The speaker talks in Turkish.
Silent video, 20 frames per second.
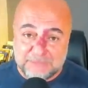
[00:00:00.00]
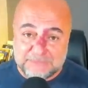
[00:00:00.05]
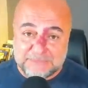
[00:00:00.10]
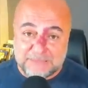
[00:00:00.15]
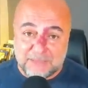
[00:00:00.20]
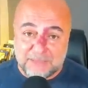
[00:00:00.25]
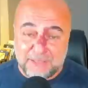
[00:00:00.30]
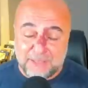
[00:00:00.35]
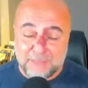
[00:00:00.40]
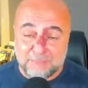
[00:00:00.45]

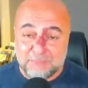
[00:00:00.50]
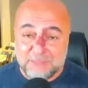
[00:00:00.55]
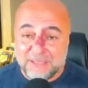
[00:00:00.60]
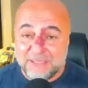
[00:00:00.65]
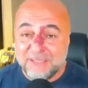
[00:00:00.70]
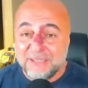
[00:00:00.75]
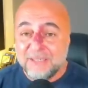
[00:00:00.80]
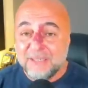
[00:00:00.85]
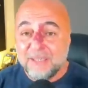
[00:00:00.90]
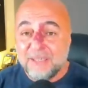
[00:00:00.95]
insanlar
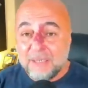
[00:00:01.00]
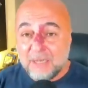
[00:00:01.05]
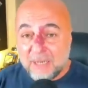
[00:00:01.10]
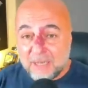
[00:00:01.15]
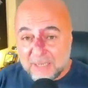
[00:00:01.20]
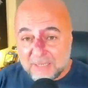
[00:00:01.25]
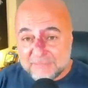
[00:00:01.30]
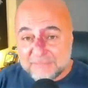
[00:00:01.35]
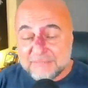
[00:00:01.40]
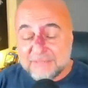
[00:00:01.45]
bile
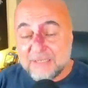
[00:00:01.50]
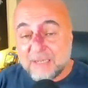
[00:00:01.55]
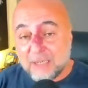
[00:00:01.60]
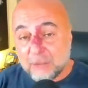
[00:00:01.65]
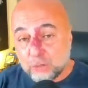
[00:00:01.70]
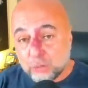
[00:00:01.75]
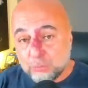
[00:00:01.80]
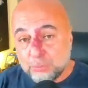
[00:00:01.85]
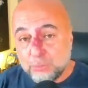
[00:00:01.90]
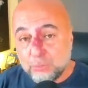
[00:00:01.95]
artık
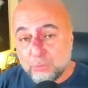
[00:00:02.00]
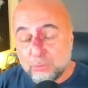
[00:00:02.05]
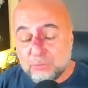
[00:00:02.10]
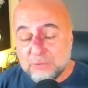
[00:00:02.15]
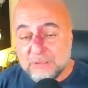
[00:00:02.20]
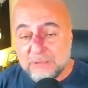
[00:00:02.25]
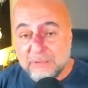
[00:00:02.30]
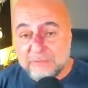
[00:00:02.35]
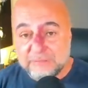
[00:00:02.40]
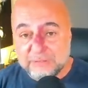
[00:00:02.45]
Adobe ürünleriyle